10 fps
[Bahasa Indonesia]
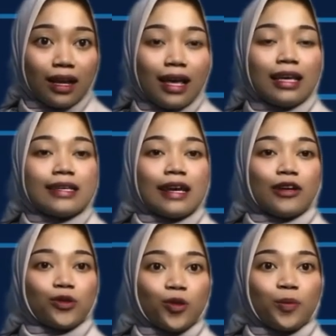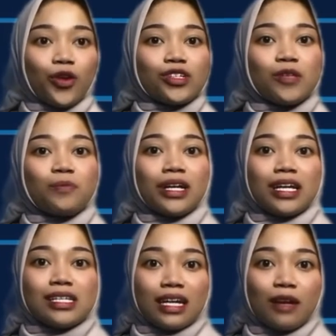yaitu proses
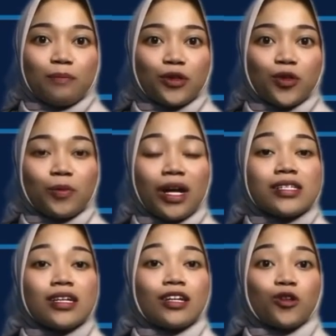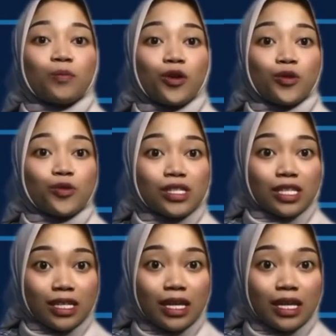pergeseran pertumbuhan sektor produksi